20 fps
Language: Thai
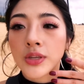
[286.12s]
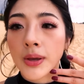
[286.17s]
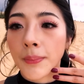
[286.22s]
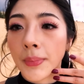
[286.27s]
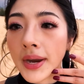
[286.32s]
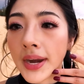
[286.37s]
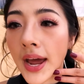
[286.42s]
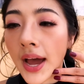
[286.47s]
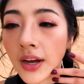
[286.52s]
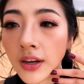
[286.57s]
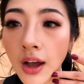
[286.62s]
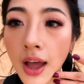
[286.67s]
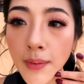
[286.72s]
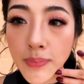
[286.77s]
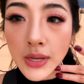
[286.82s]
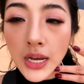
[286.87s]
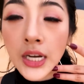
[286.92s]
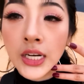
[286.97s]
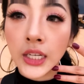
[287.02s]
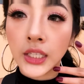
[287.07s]
ดูจากใบหน้าก็
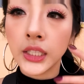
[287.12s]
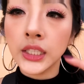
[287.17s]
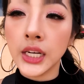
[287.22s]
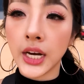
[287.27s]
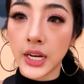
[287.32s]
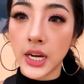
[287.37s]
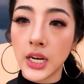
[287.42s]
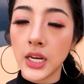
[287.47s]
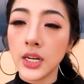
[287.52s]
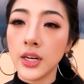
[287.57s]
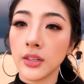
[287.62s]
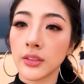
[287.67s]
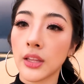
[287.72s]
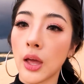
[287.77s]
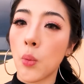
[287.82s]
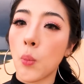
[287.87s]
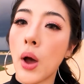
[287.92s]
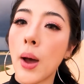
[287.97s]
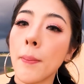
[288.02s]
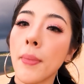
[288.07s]
อาจจะเหือดๆนิดนึง
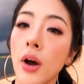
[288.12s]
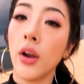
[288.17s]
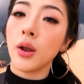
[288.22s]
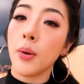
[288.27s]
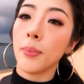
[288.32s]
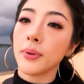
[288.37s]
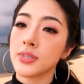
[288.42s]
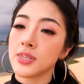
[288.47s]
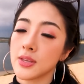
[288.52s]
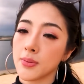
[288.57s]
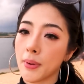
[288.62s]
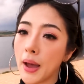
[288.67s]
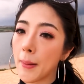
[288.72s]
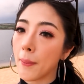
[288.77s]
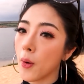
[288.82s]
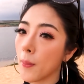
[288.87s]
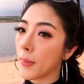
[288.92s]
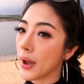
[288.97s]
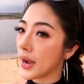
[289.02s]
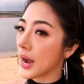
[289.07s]
แต่ว่าบอกเลยประสิทธิภาพ
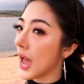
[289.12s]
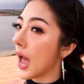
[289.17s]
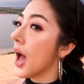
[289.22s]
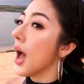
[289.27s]
ของใบห